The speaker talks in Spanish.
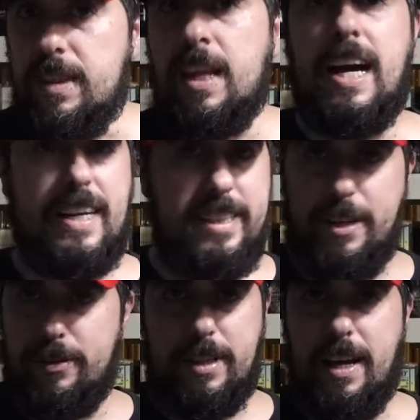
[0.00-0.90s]
Aquí se
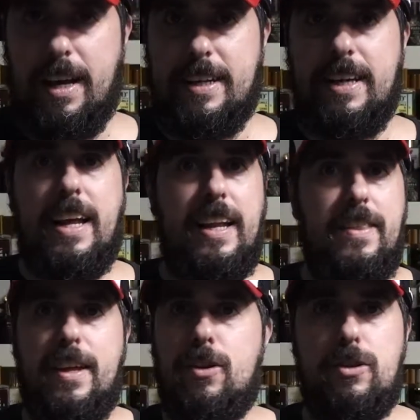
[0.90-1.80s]
nota, aquí el
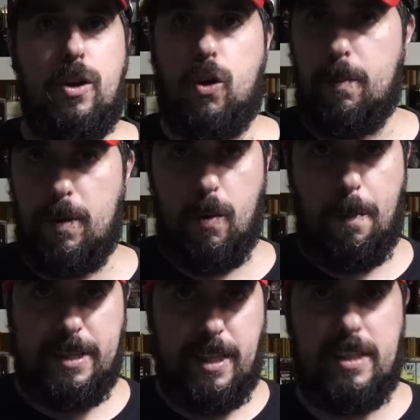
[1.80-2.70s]
arándano te lo comes con
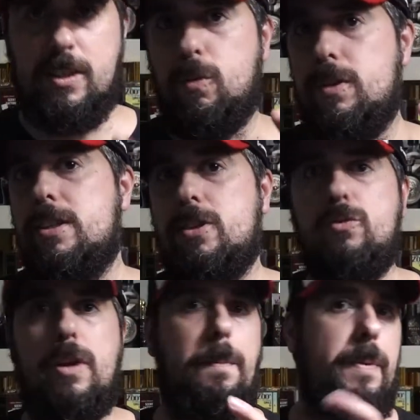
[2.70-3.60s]
patata, según te echas
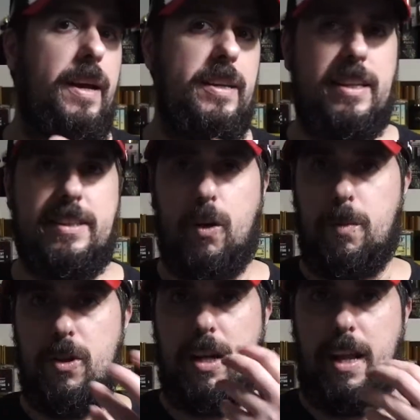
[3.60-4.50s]
un spray ya te estás
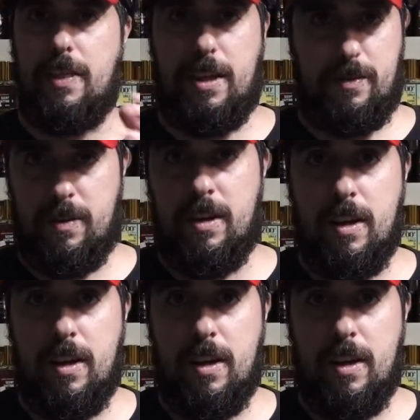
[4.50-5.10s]
comiendo el arándano.